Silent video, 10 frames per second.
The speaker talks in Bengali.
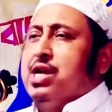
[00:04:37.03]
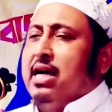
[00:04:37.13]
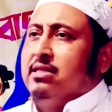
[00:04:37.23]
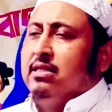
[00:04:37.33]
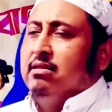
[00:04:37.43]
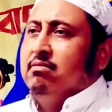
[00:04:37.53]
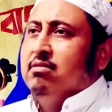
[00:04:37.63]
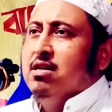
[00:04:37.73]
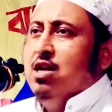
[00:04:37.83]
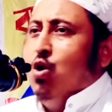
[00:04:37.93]
বসে আছে
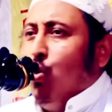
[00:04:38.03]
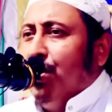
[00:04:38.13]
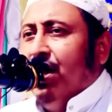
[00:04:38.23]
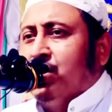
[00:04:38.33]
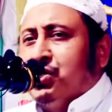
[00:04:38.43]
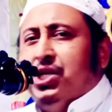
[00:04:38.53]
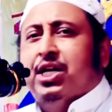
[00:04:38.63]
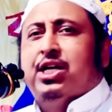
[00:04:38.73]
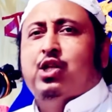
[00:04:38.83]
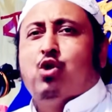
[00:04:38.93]
অনেক
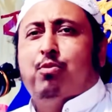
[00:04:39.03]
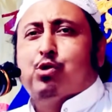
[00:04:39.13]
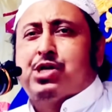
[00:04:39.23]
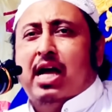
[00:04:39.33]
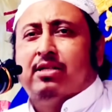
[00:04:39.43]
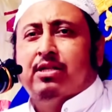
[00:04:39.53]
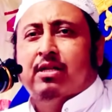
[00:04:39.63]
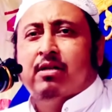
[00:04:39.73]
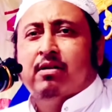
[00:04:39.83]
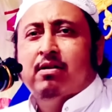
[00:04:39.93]
শিক্ষিত বসে আছে
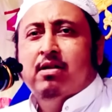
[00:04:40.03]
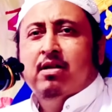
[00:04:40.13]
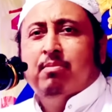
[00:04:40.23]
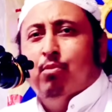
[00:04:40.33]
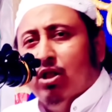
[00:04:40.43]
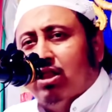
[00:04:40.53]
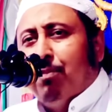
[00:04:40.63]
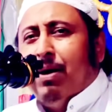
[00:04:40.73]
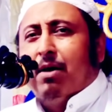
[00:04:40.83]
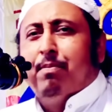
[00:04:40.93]

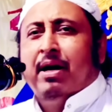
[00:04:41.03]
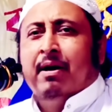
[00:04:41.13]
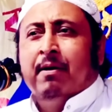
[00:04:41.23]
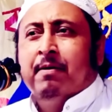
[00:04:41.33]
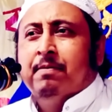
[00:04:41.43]
বলতে পারবেন